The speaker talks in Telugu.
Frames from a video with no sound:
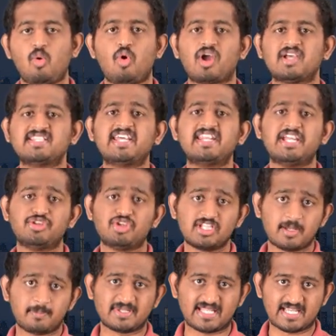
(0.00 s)
ఒకసారి ఎదురు
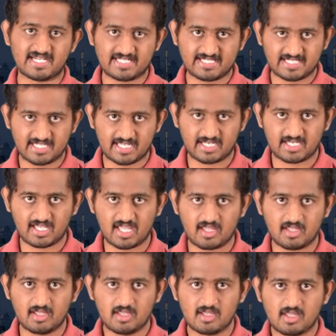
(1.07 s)
దెబ్బ తగిలింది అంటే
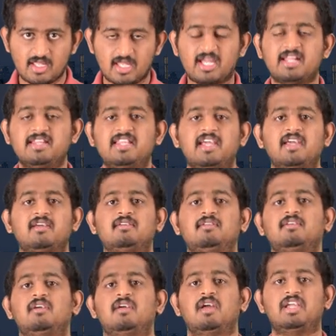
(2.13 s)
ఇంకంతే
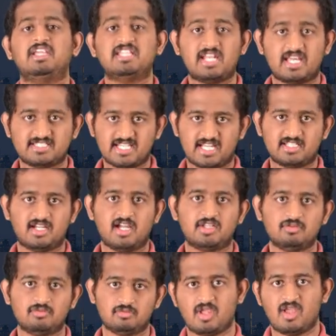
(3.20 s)
ఇది నా చేత
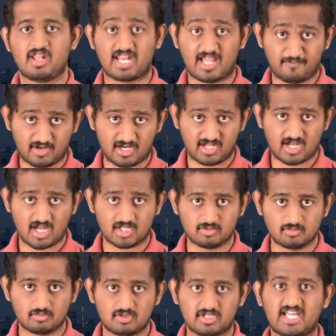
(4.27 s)
కాదు నా వల్ల
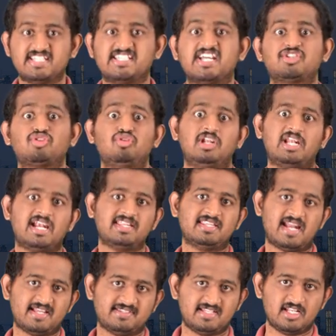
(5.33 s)
కాదు నా జాతకంలో
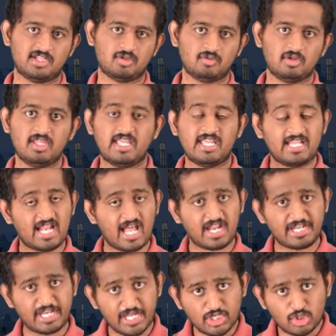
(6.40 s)
ఇలాంటిది రాసలేదు ఇలా
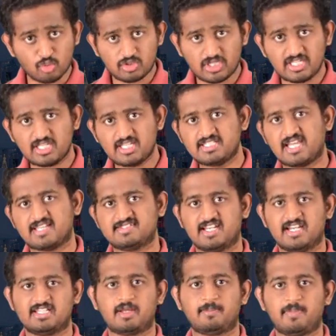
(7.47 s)
నెగిటివ్ థింకింగ్
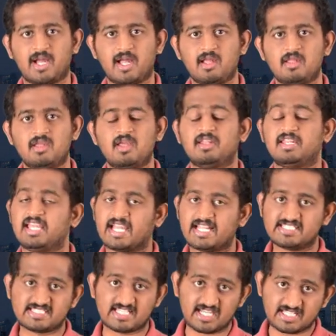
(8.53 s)
చేస్తాడే తప్ప నేను
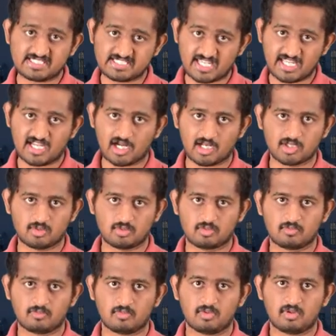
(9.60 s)
ఖచ్చితంగా చేయగలను
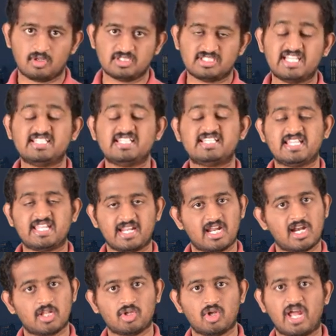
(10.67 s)
చేసి
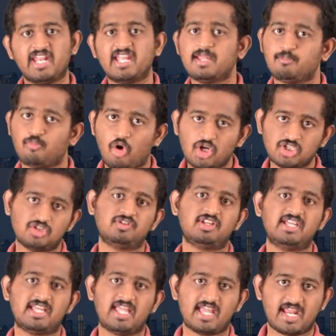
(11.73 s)
తీరగలను అని పాజిటివ్
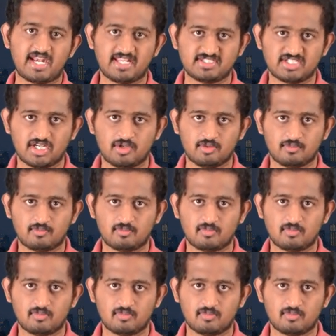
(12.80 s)
థింకింగ్ అనేది చేయడు